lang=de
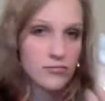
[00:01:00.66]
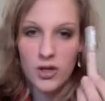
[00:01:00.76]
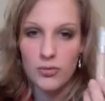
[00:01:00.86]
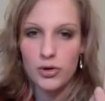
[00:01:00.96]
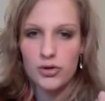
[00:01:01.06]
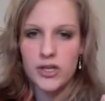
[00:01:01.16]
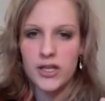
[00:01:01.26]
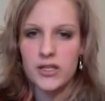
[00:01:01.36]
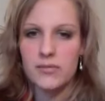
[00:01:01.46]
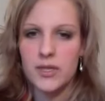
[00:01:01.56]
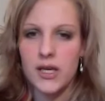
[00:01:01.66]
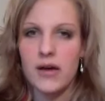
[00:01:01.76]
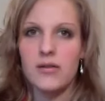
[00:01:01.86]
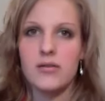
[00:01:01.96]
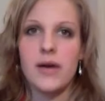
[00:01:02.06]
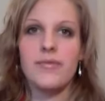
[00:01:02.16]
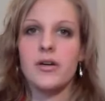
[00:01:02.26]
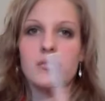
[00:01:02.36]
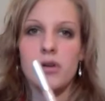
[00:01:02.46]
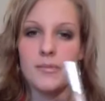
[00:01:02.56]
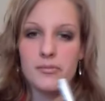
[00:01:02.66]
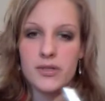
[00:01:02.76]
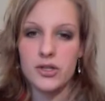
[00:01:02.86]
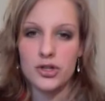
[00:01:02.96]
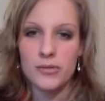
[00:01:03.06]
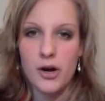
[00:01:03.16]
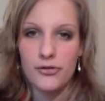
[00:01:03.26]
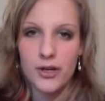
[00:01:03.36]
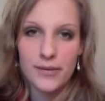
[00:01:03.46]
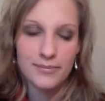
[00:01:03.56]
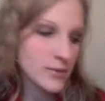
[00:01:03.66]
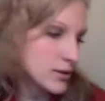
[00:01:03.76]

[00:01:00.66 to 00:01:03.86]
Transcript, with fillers: Den benutze ich eigentlich ziemlich gerne einfach nur, damit ein bisschen Schimmer auf den Lippen